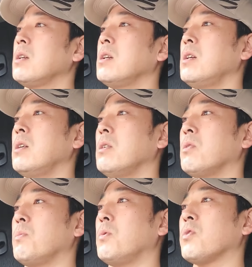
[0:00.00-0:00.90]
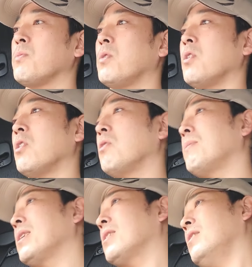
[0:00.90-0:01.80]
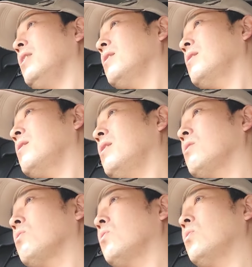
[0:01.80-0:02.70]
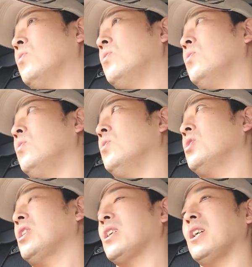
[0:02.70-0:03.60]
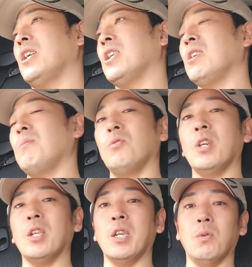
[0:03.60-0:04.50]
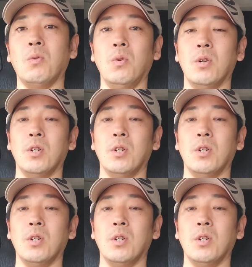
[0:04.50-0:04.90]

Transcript: えーと、と僕もまだねえっ、ー、と車検に向けての